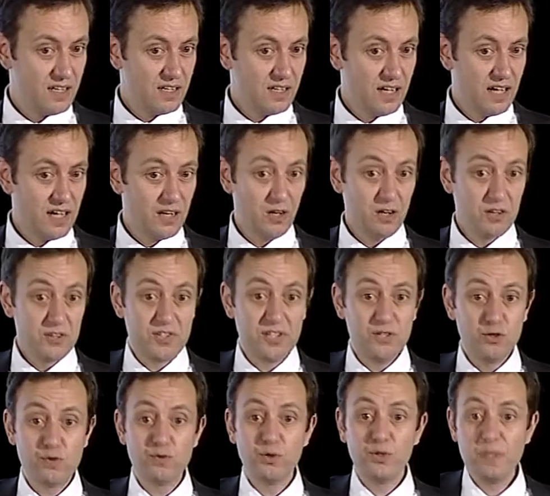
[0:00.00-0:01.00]
Alors, si
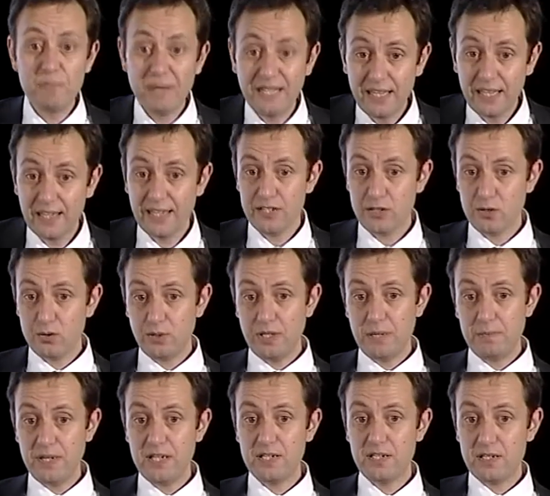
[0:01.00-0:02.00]
tu veux débattre de la question de la
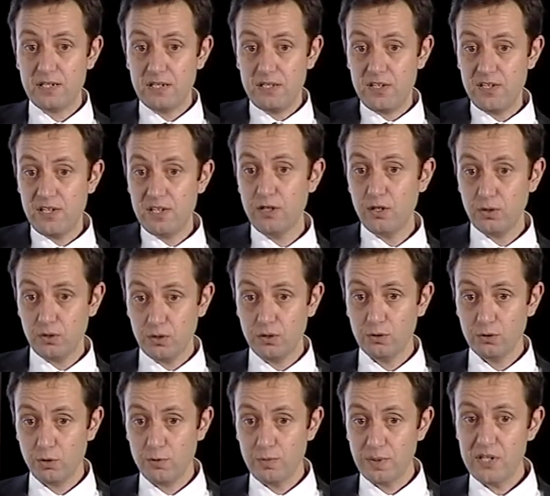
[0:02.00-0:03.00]
place des seniors dans
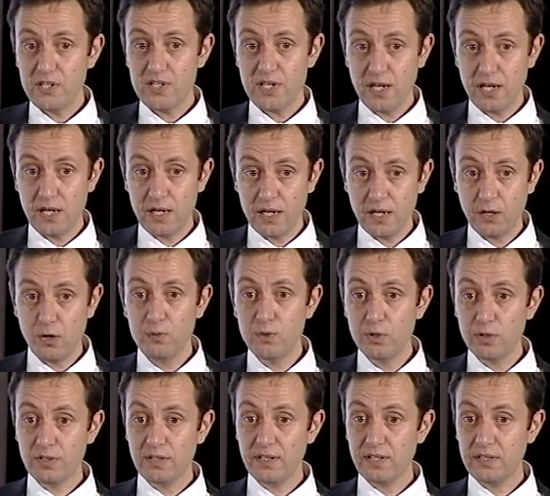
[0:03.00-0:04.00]
l'entreprise, il y a la
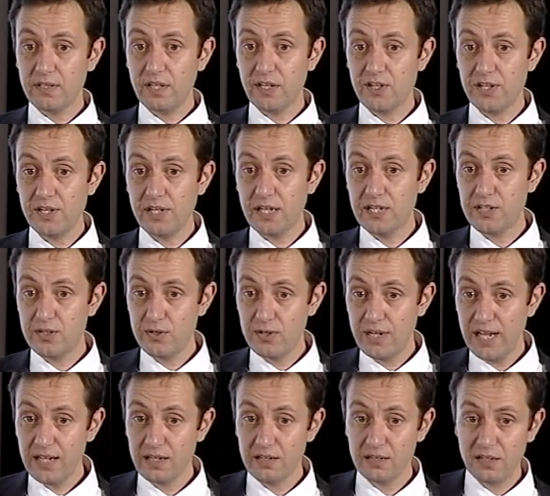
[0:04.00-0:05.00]
communauté
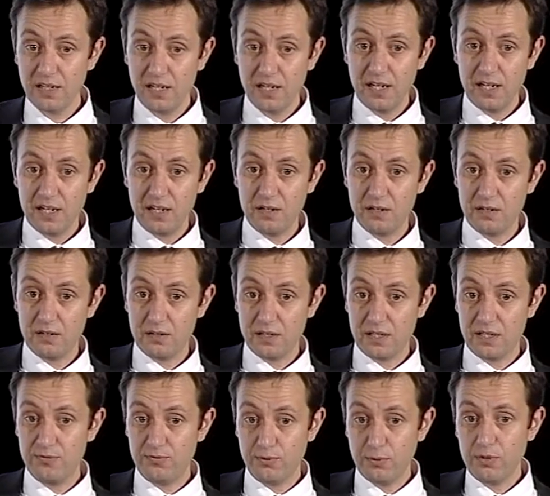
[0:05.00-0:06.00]
intergénérationnelle euh,
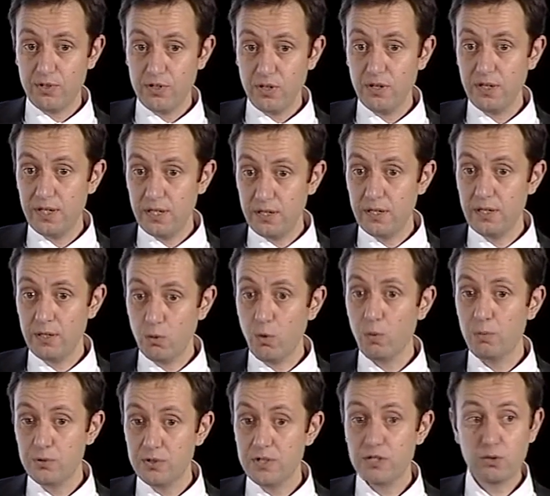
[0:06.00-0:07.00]
qui fonctionne et, où on
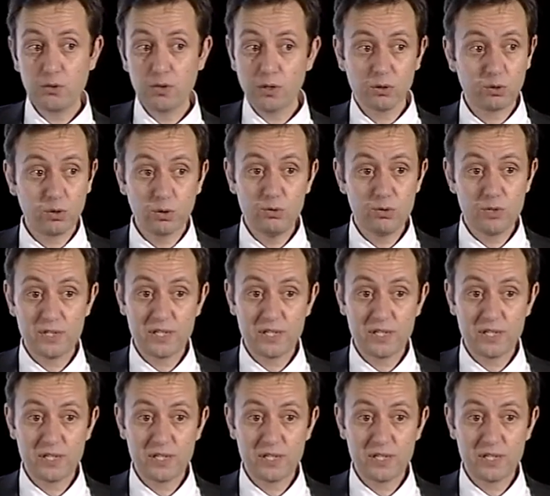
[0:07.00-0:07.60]
peut discuter entre nous de ces